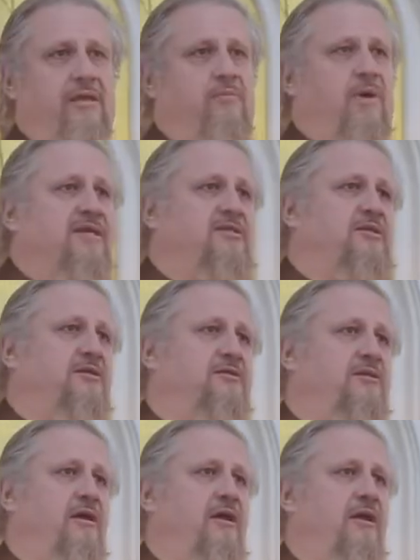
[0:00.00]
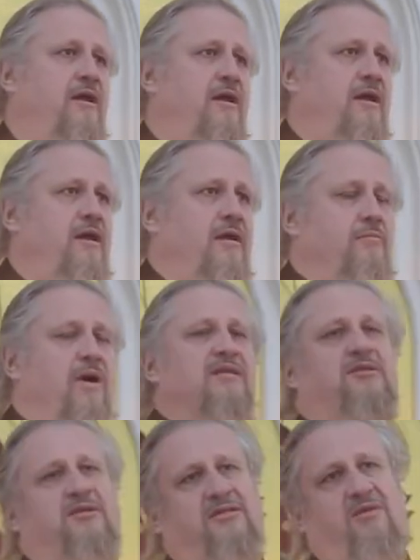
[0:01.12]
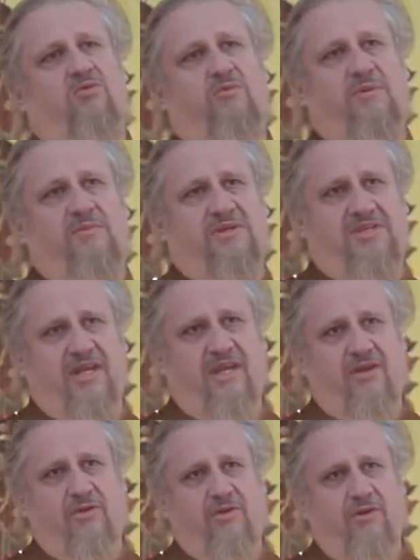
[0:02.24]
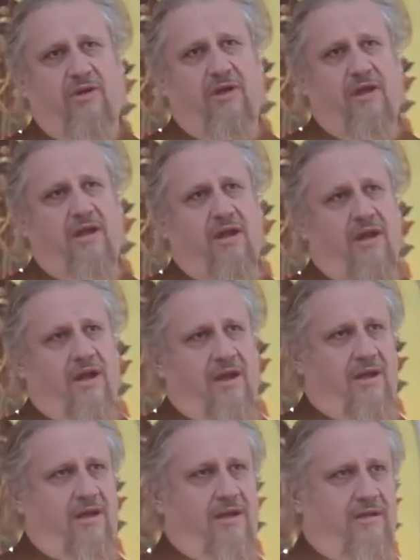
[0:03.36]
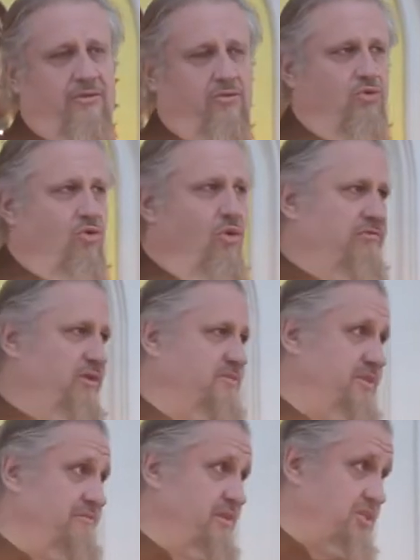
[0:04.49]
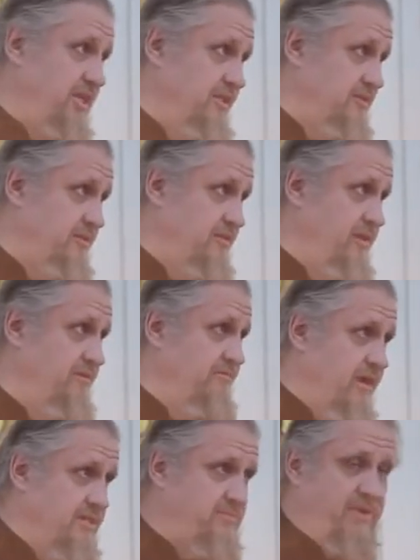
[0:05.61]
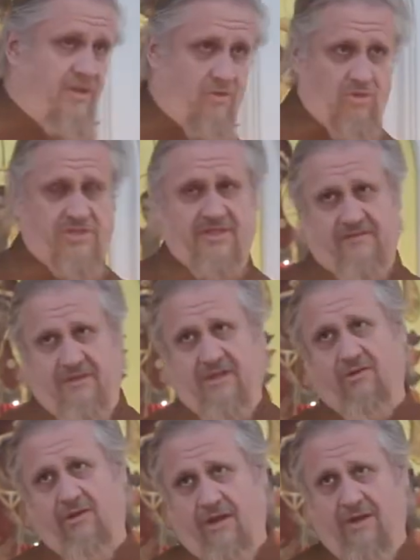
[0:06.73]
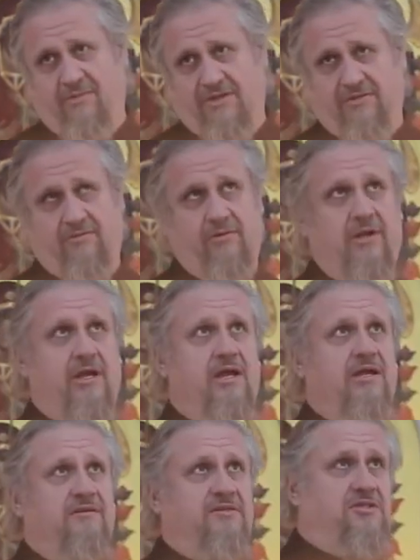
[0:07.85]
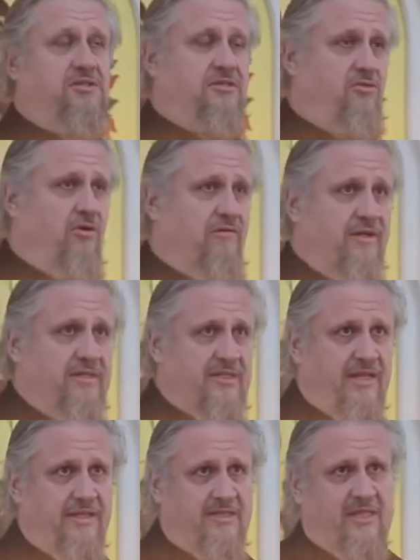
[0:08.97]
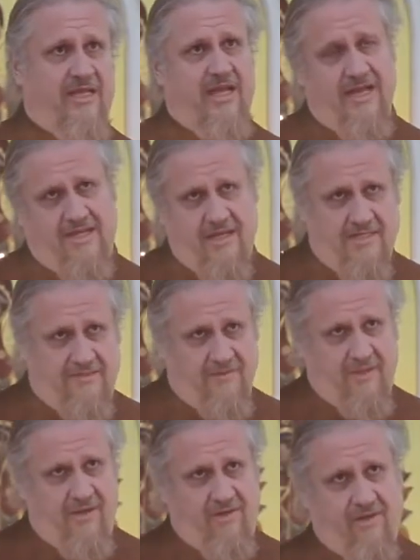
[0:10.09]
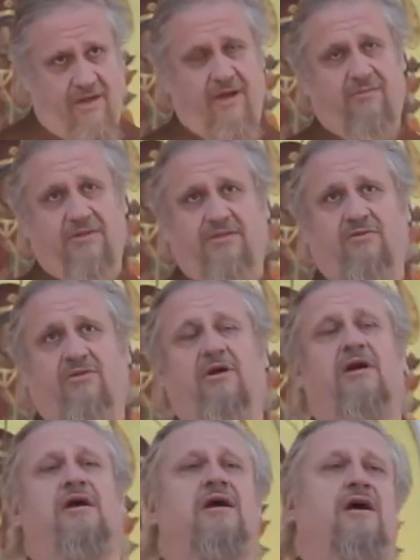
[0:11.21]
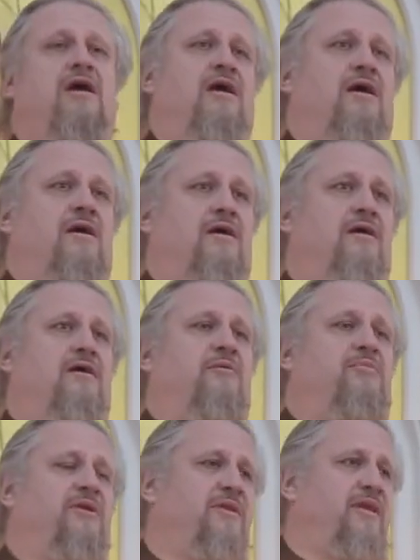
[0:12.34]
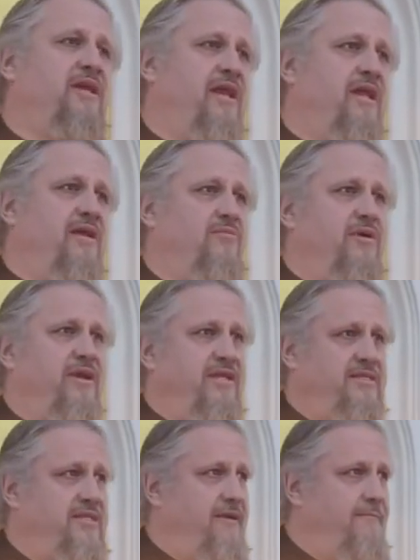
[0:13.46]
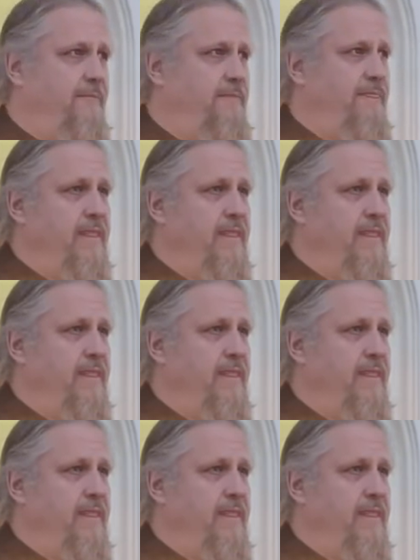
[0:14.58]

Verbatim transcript: и пасторской, пасторскому попечению о духовном совершенствовании вас, прихожан Святого Храма Сего, Всечестного Отца-Настоятеля Святого Храма Сего, э, протеерея Бориса,